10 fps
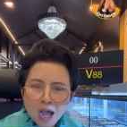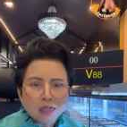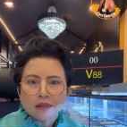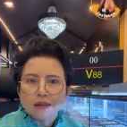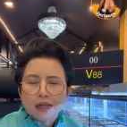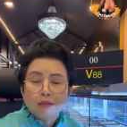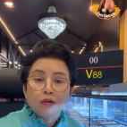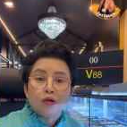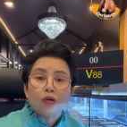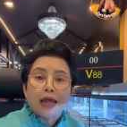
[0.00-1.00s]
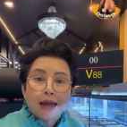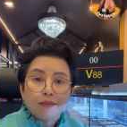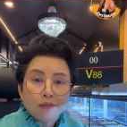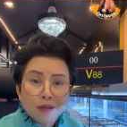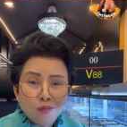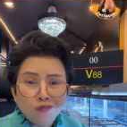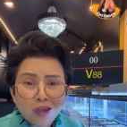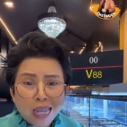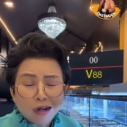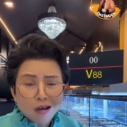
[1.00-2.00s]
อะ่ะมันหั่นโรงแรมมันมี
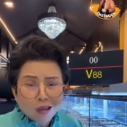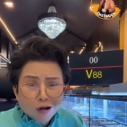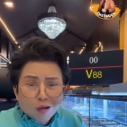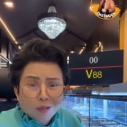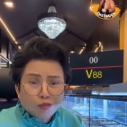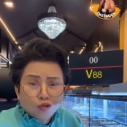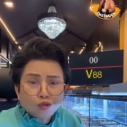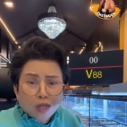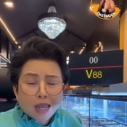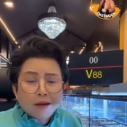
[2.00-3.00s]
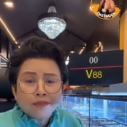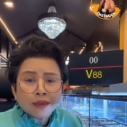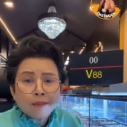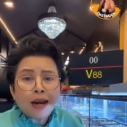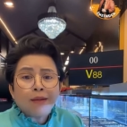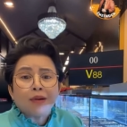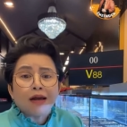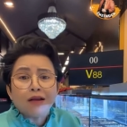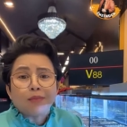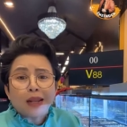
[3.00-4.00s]
บุฟเฟ่เนาะแล้วก็เราเป็นผู้ช่วยอะ่ะเพล
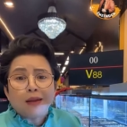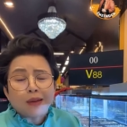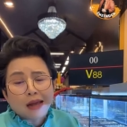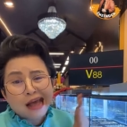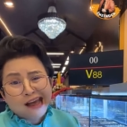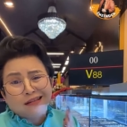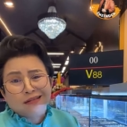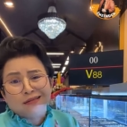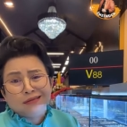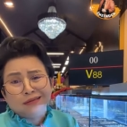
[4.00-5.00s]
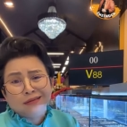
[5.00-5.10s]
ฟเขาเรียกเพลฟหั่น